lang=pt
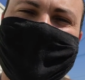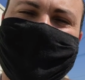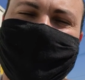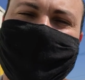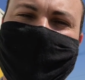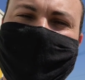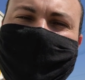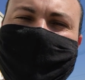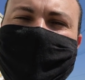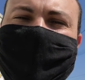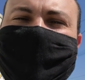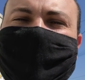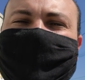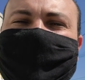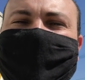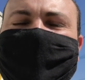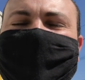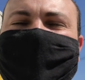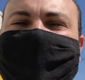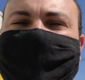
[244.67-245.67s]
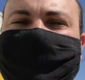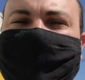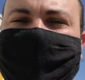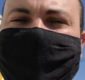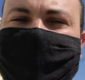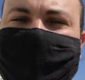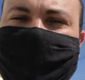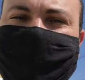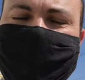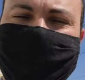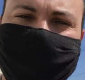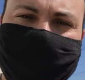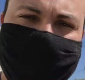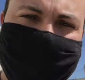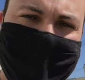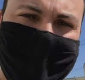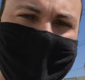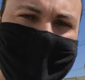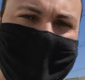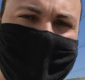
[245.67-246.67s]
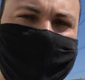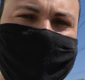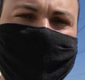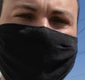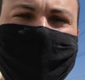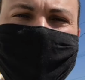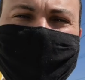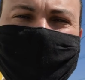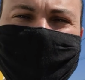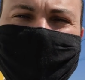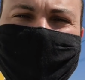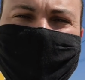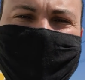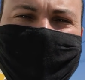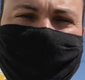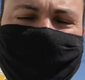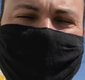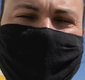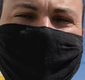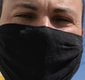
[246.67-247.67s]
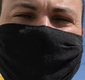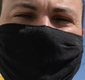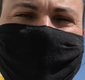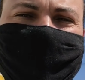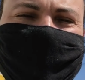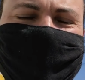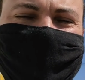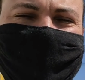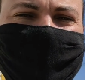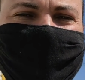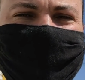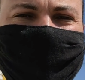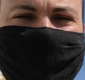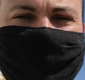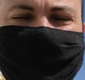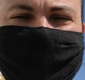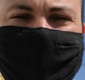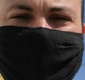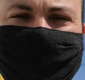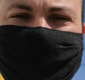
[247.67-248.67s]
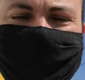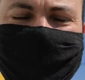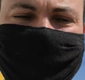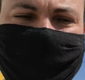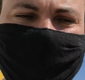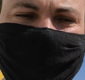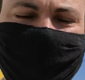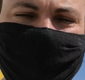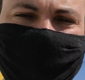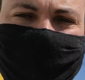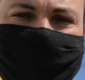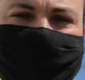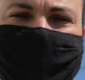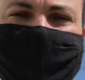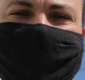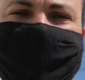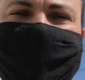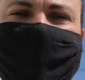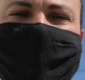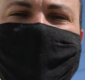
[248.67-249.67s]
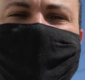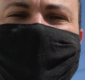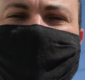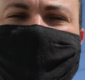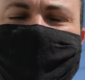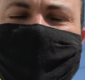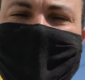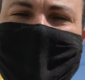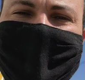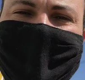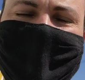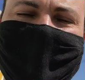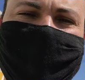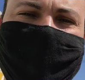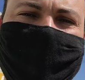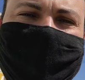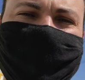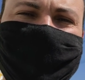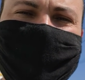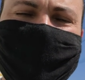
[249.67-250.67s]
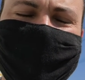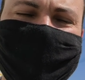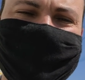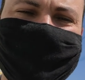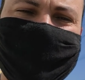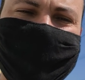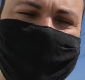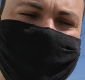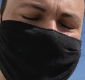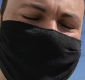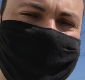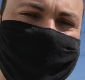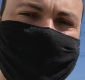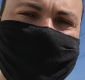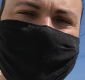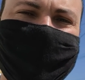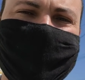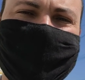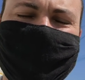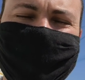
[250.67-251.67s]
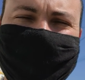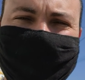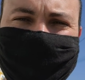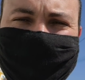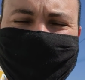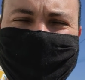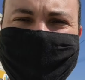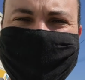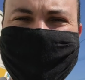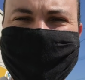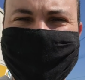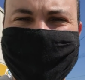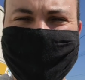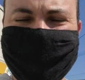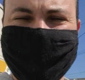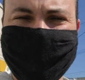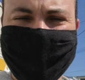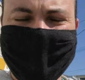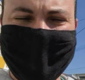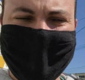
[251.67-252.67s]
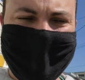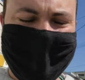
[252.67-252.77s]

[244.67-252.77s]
Qualquer coisa eu tô aí à disposição. Demora um pouquinho para responder, espero que vocês tenham paciência, que é muita gente, é muita coisa para fazer, tá?